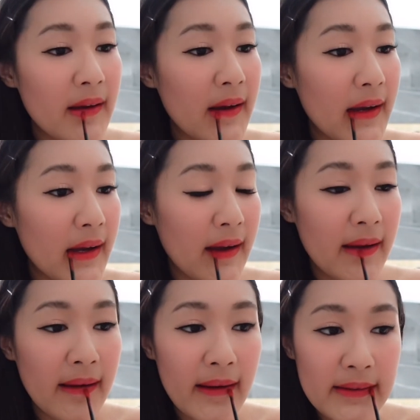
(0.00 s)
เออ
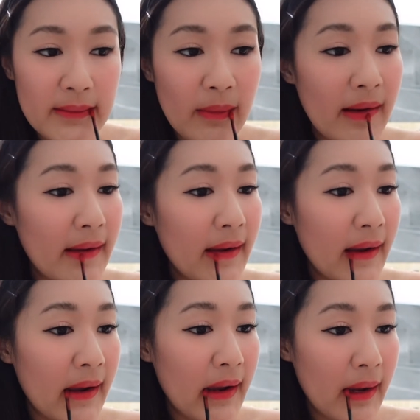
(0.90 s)
เอ้ยสวย
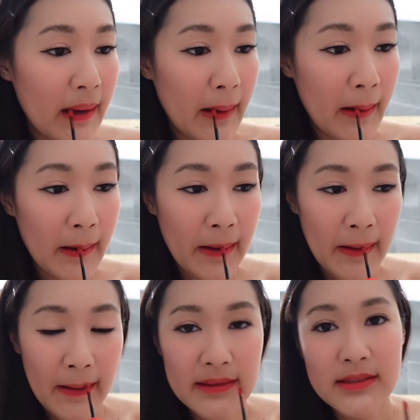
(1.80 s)

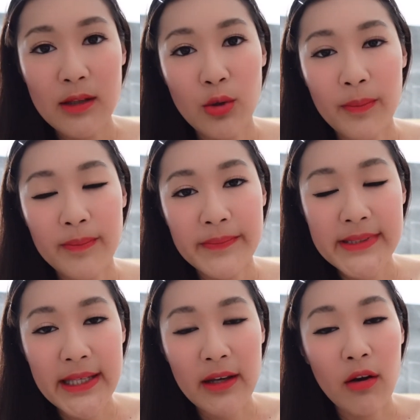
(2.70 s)
สรุป
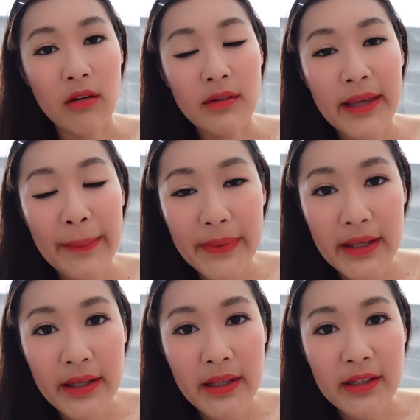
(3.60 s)
สีของแก้ม
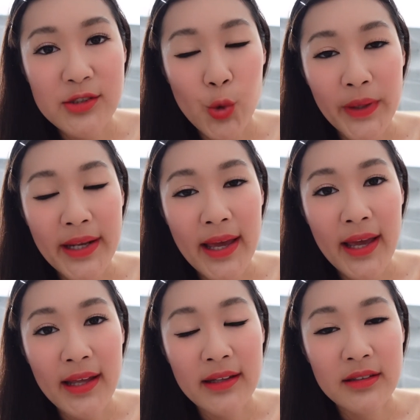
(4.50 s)
กี้โจวีน่า
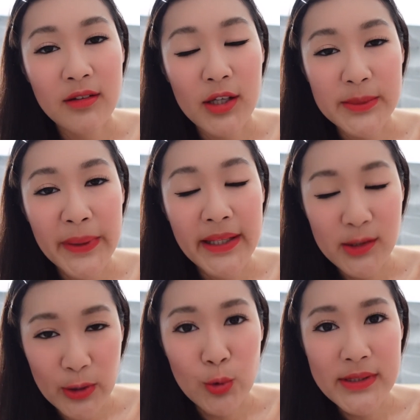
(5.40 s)
คอสเมติก
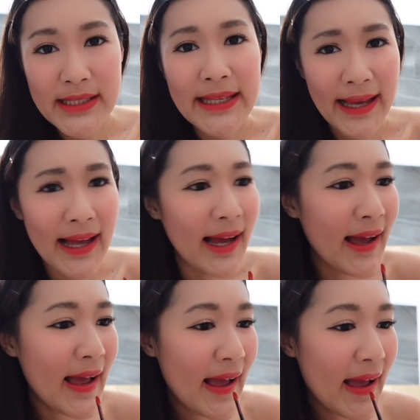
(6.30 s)
สวยทุกสีค่ะ
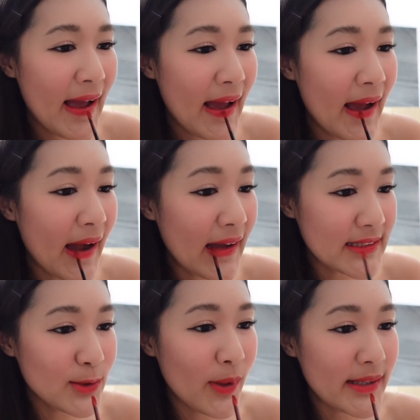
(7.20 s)
เออ
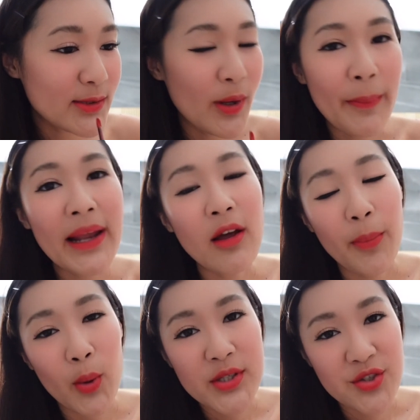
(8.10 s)
สวยสวยไม่หรอก
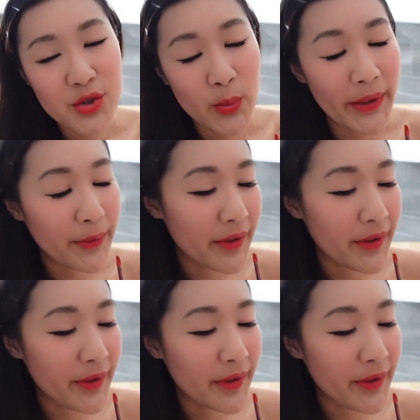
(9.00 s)
เพราะว่าฉันสวย